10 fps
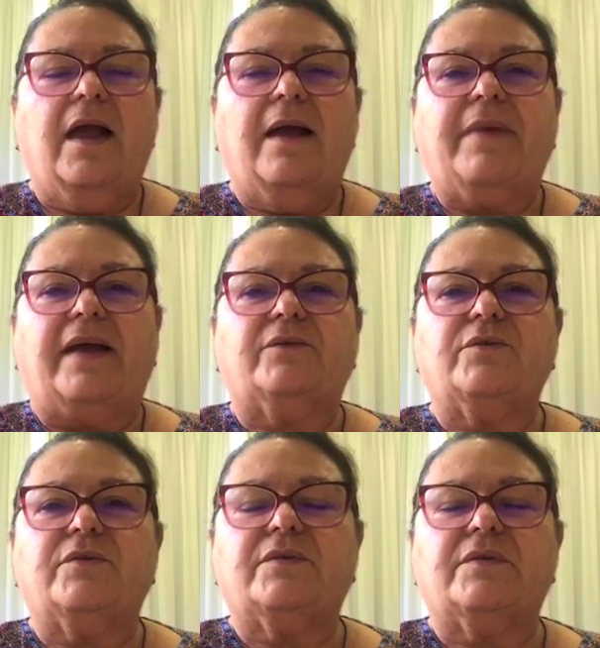
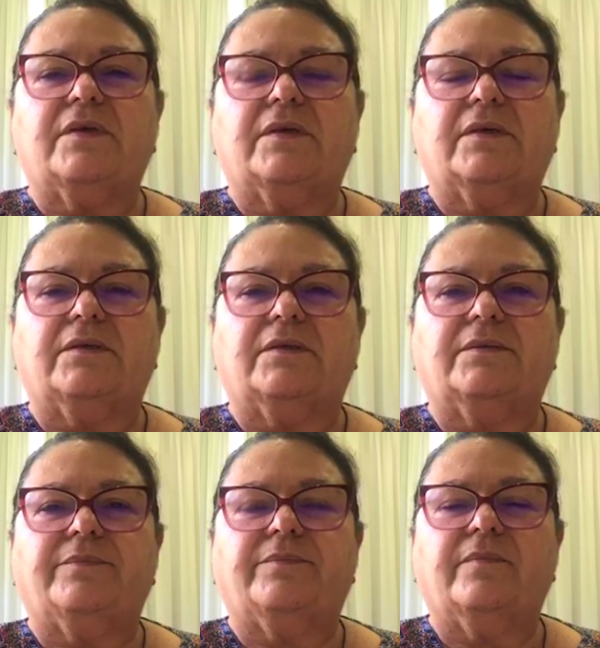Amados,
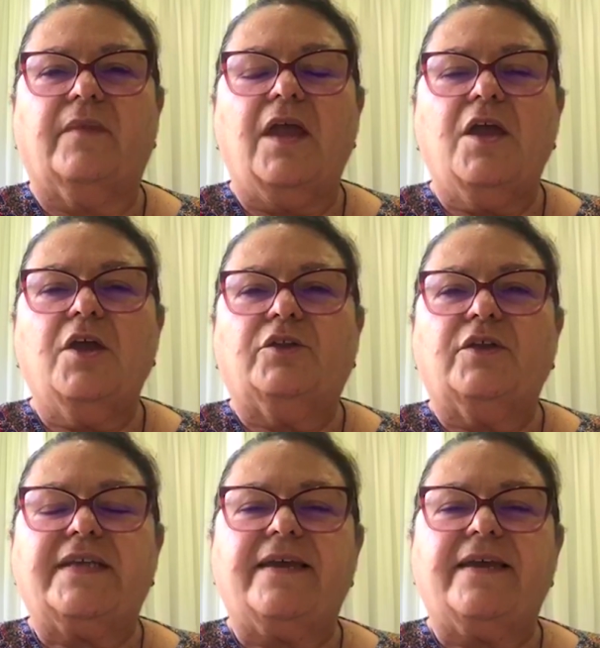nossa